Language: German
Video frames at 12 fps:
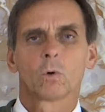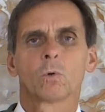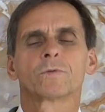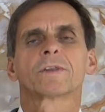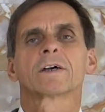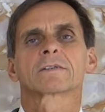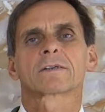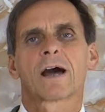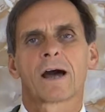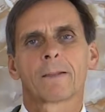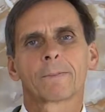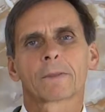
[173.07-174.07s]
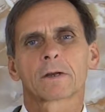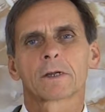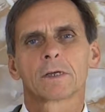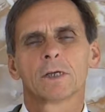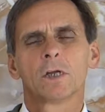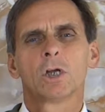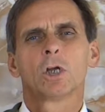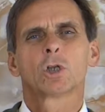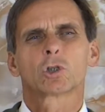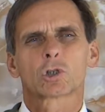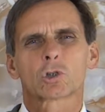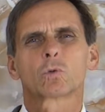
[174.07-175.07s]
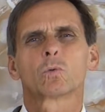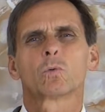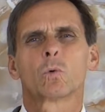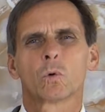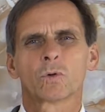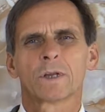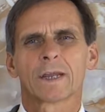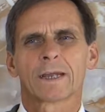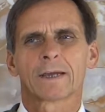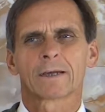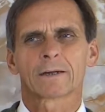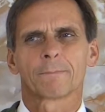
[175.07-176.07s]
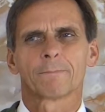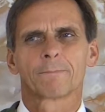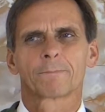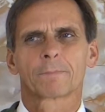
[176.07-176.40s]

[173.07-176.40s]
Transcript: und das andere zu unehren.